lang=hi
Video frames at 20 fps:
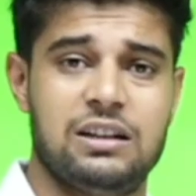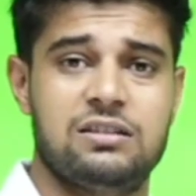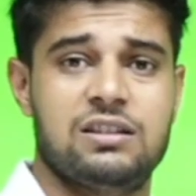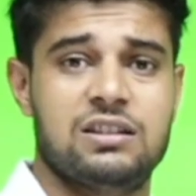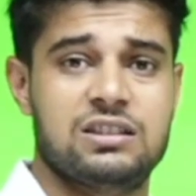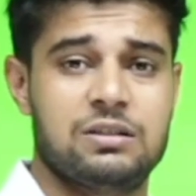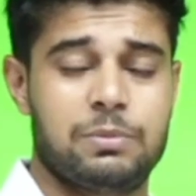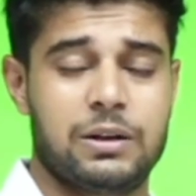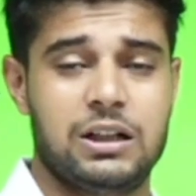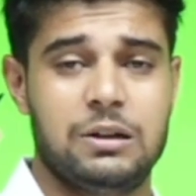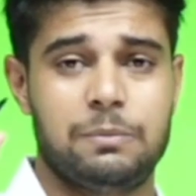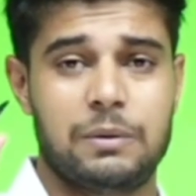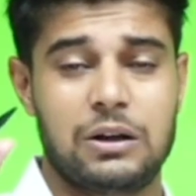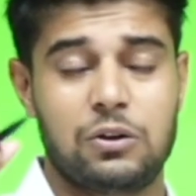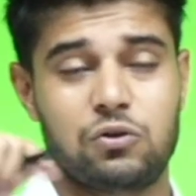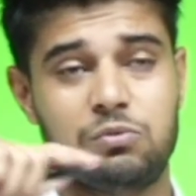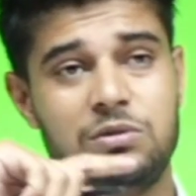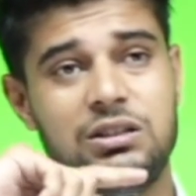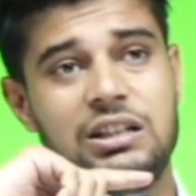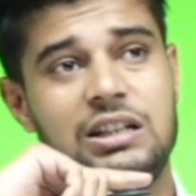कैसे पढ़नी पड़े
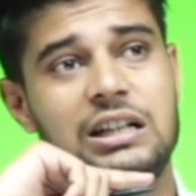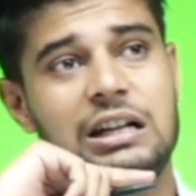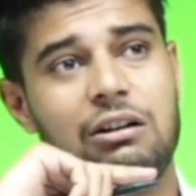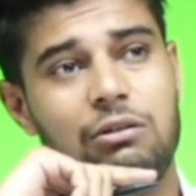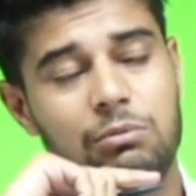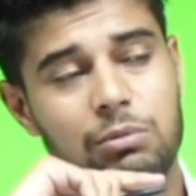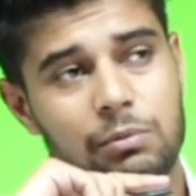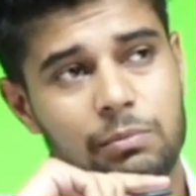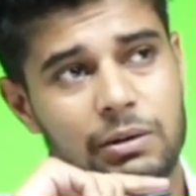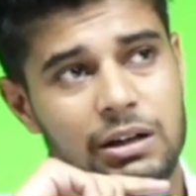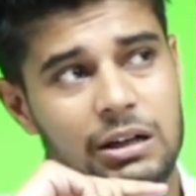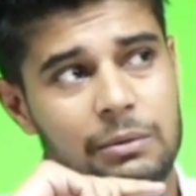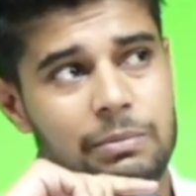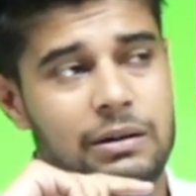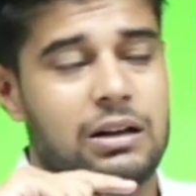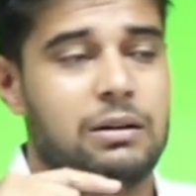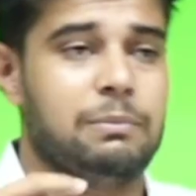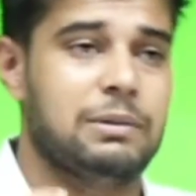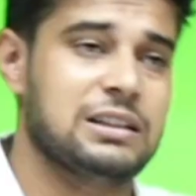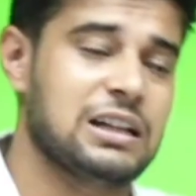उसमें इक्यावन बुक पढ़नी
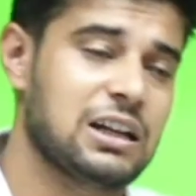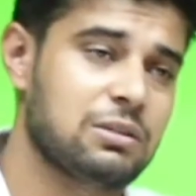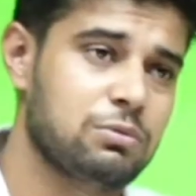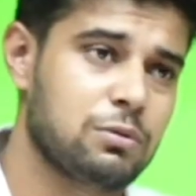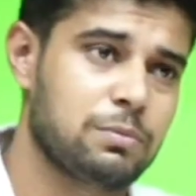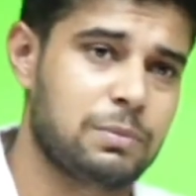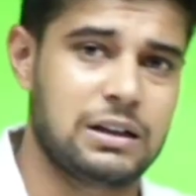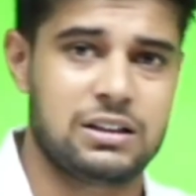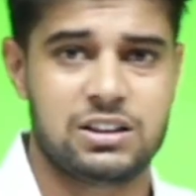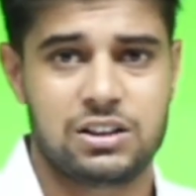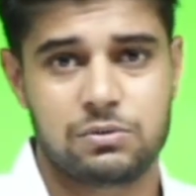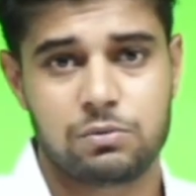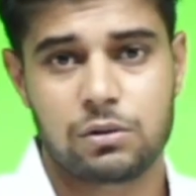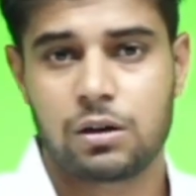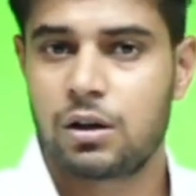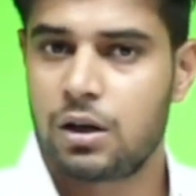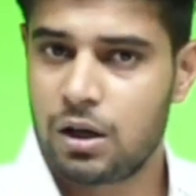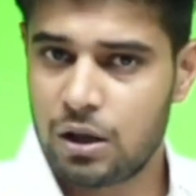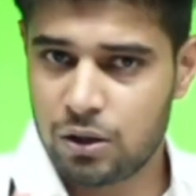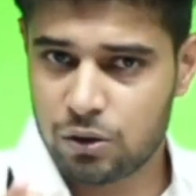पड़े पचास बुक पच्चीस बुक
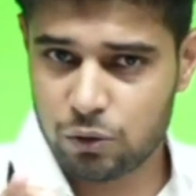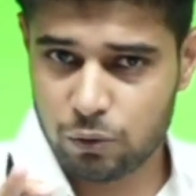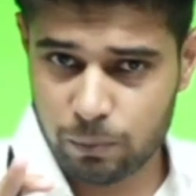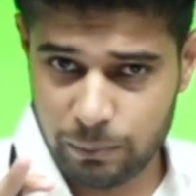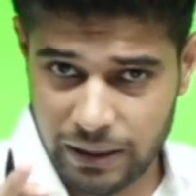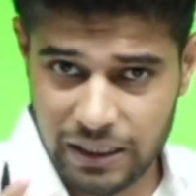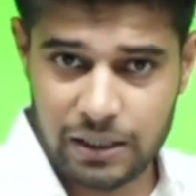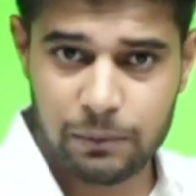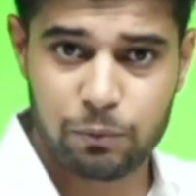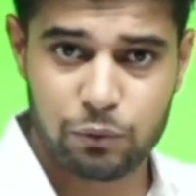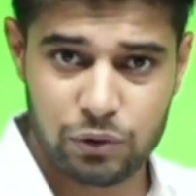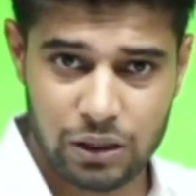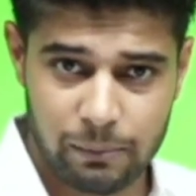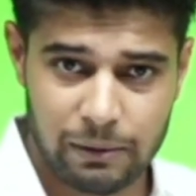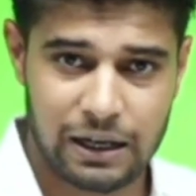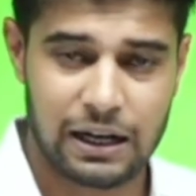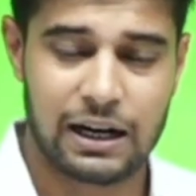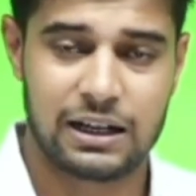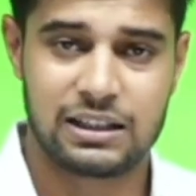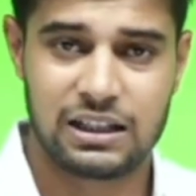तो मैंने पूरा
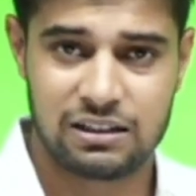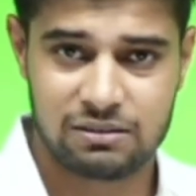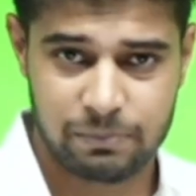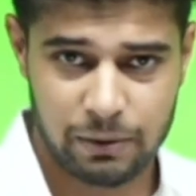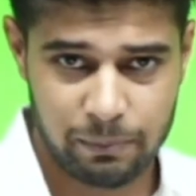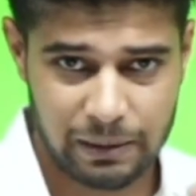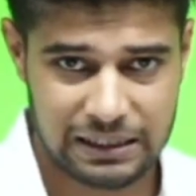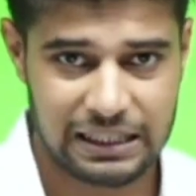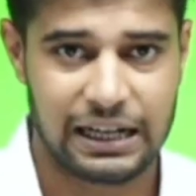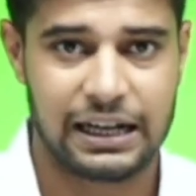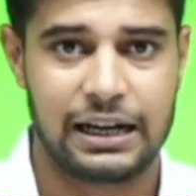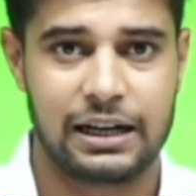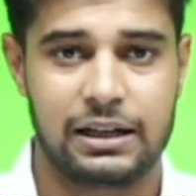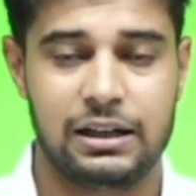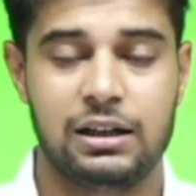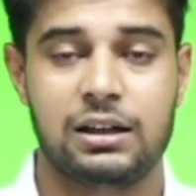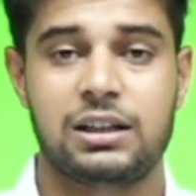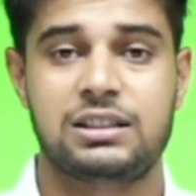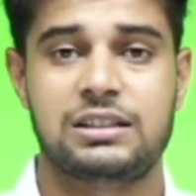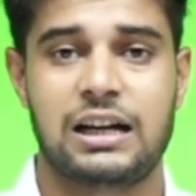बाकायदा इस पर बताया है
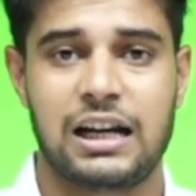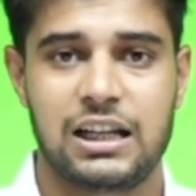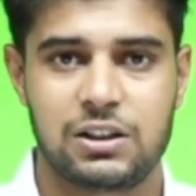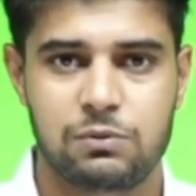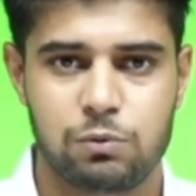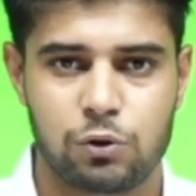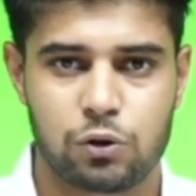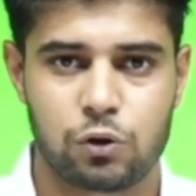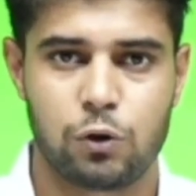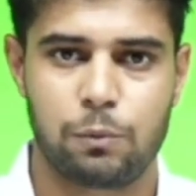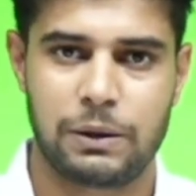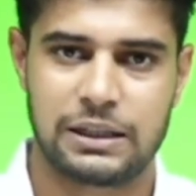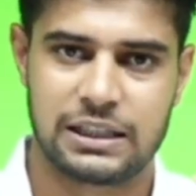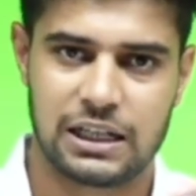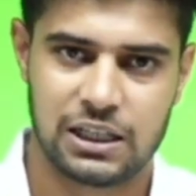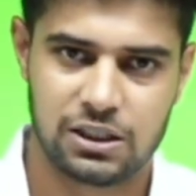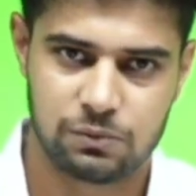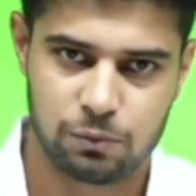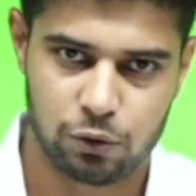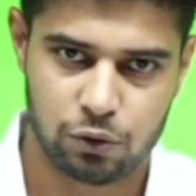कि चालीस बुक क्यों
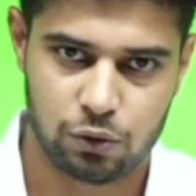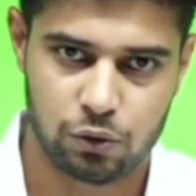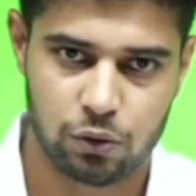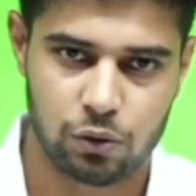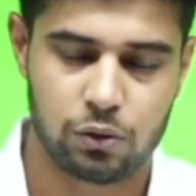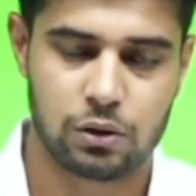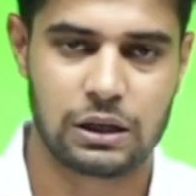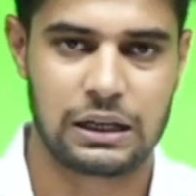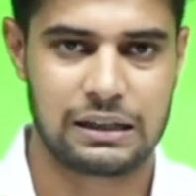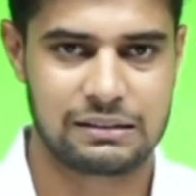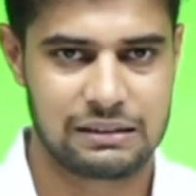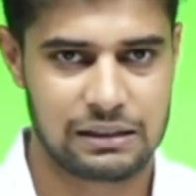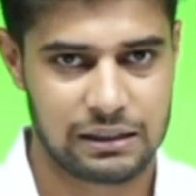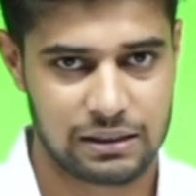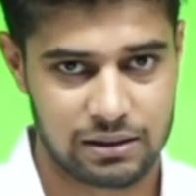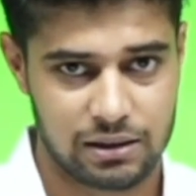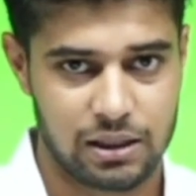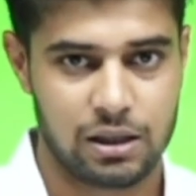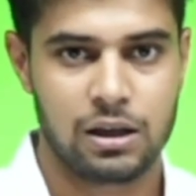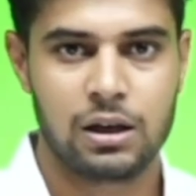पैंतालीस बुक क्यों और कैसे
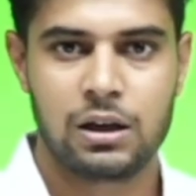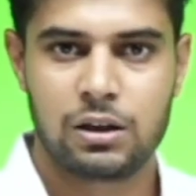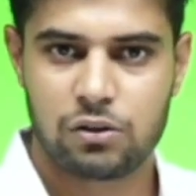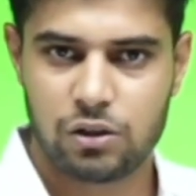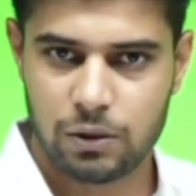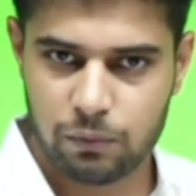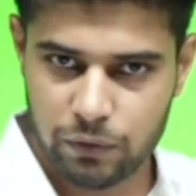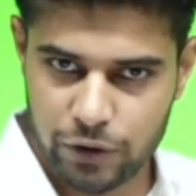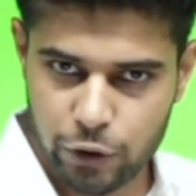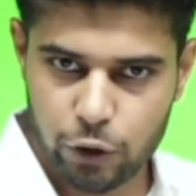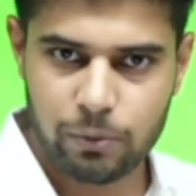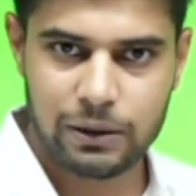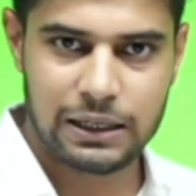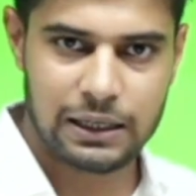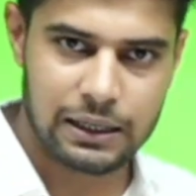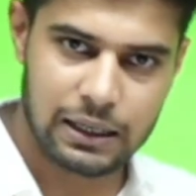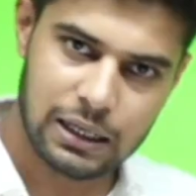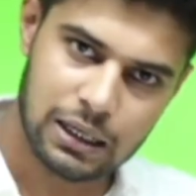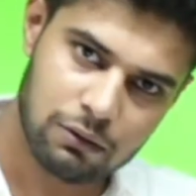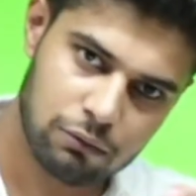कितनी तो ये वीडियो बना
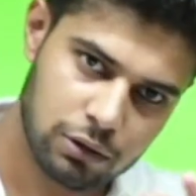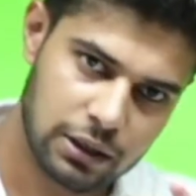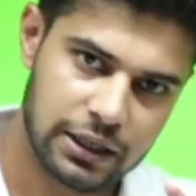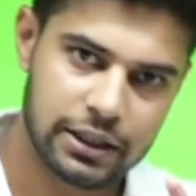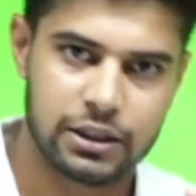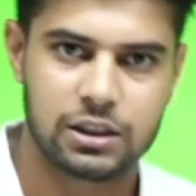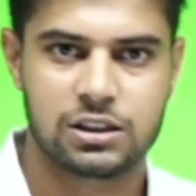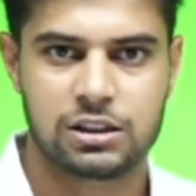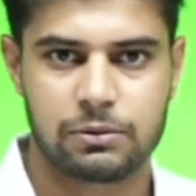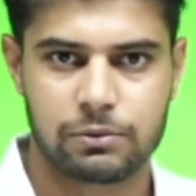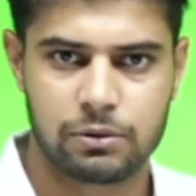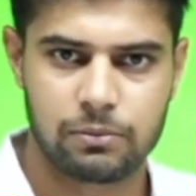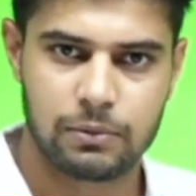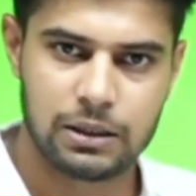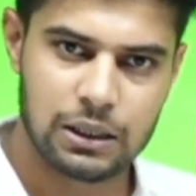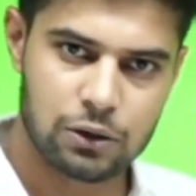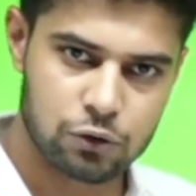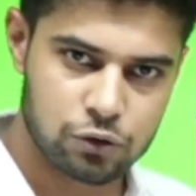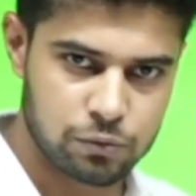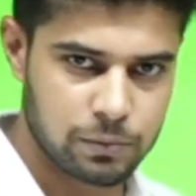रखा वो लिंक डिस्क्रिप्शन में मिल
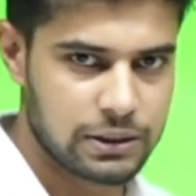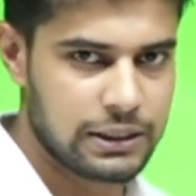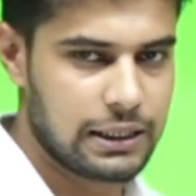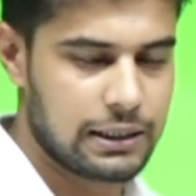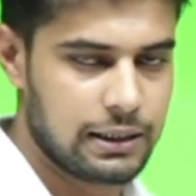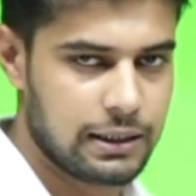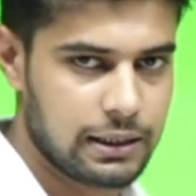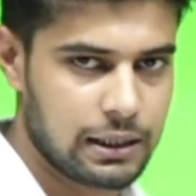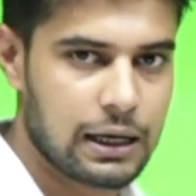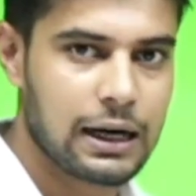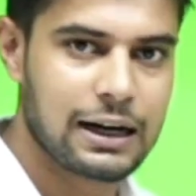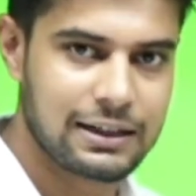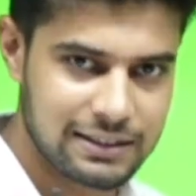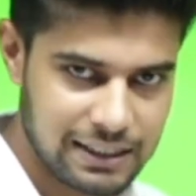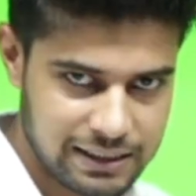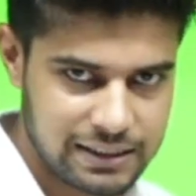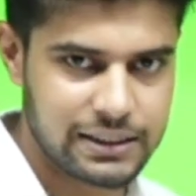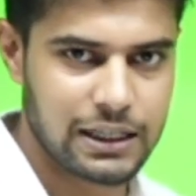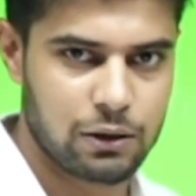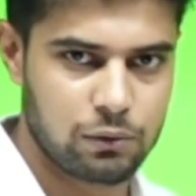उसमें देख लेना अगर
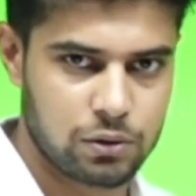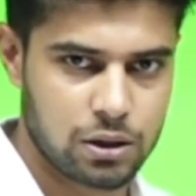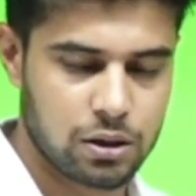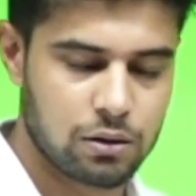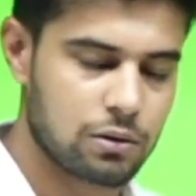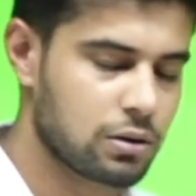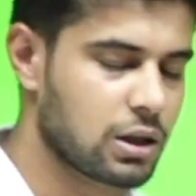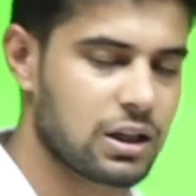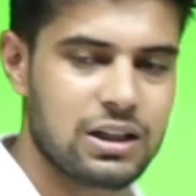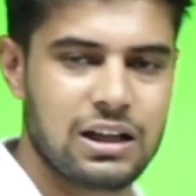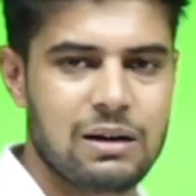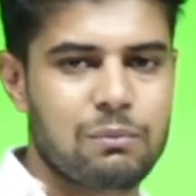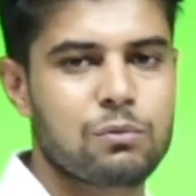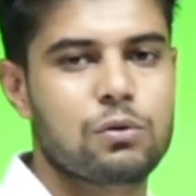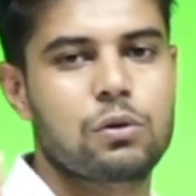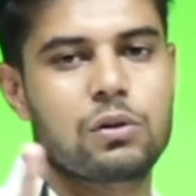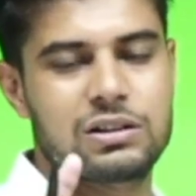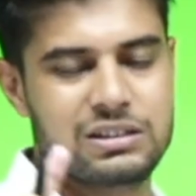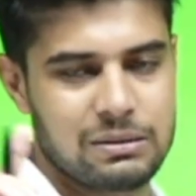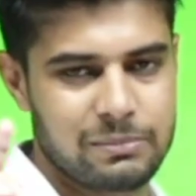ज़्यादा डाउट है और कि नहीं हमको
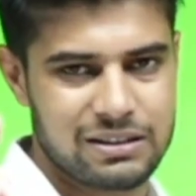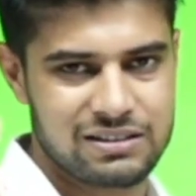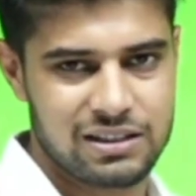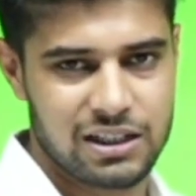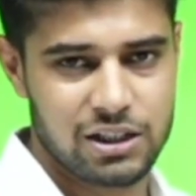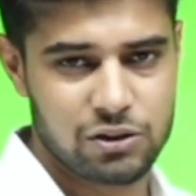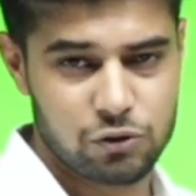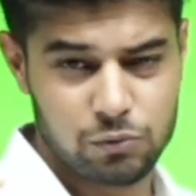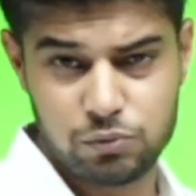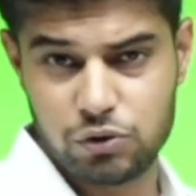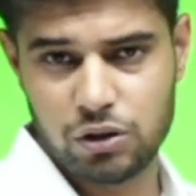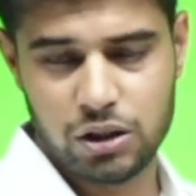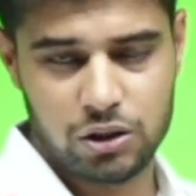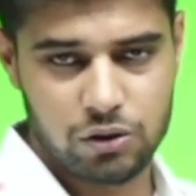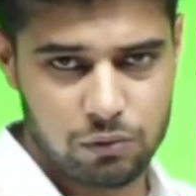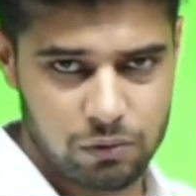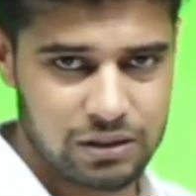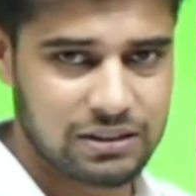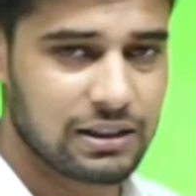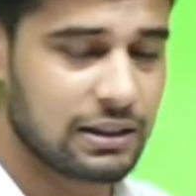कोई समस्या नहीं तुम जो कह दो
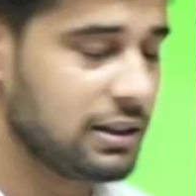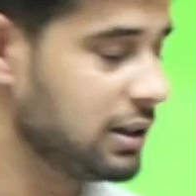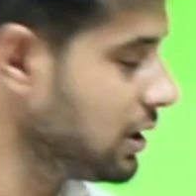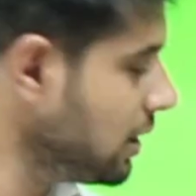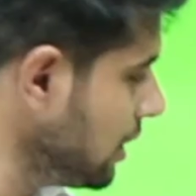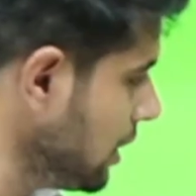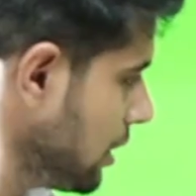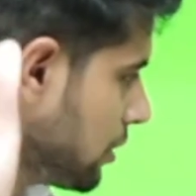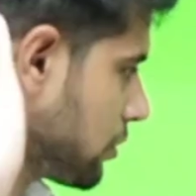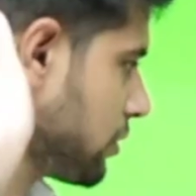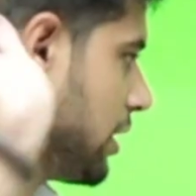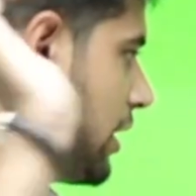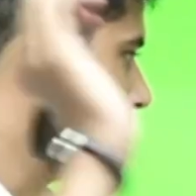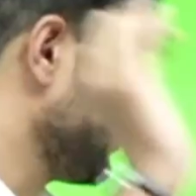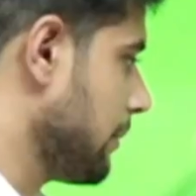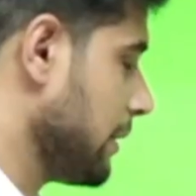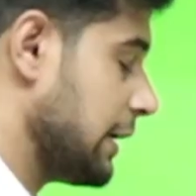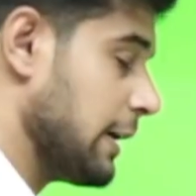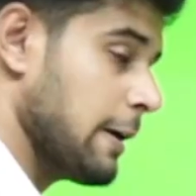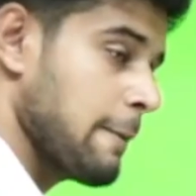वही सही है तो ठीक है
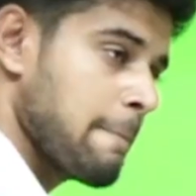भैया